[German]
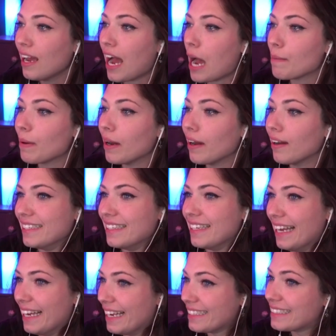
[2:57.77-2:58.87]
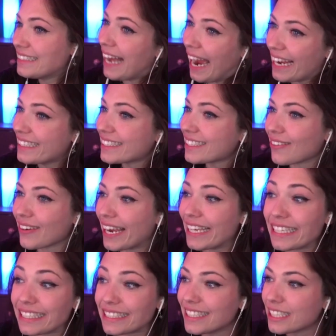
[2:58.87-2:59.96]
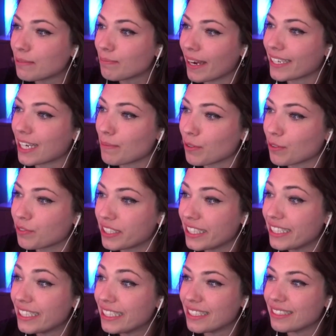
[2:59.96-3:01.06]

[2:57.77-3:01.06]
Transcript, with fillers: Aber es ist eigentlich auch echt nicht my cup of tea,